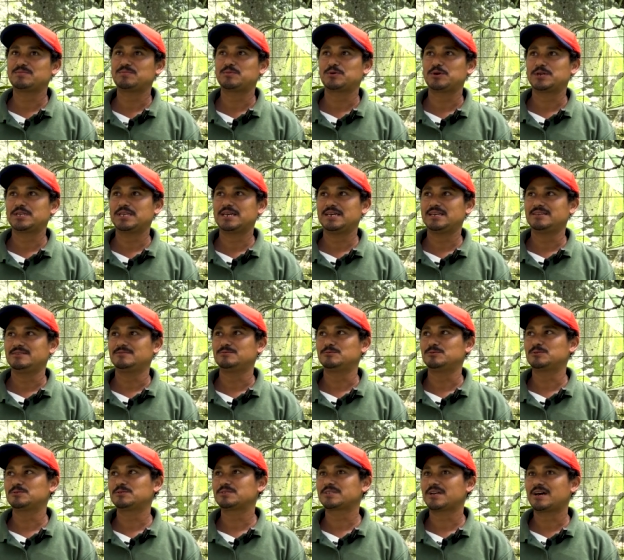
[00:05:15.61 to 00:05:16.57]
porque Jay,
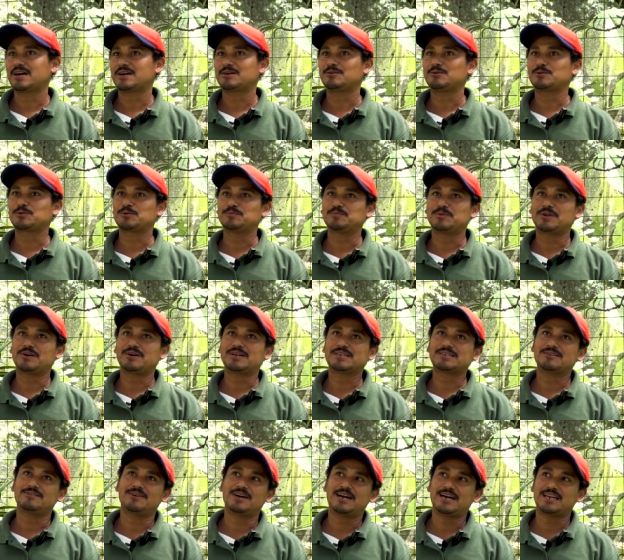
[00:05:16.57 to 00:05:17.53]
uno está acostumbrado a
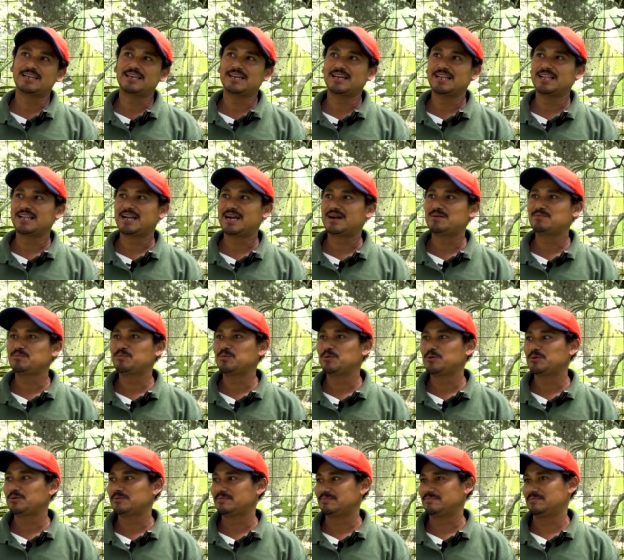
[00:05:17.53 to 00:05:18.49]
trabajar en el
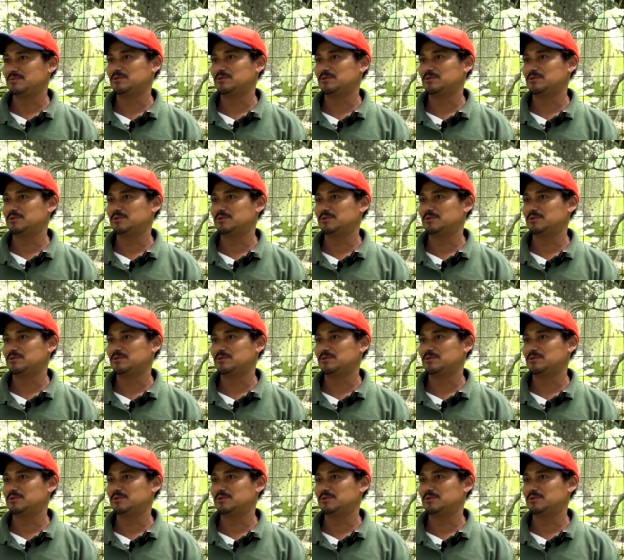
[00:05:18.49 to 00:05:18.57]
campo.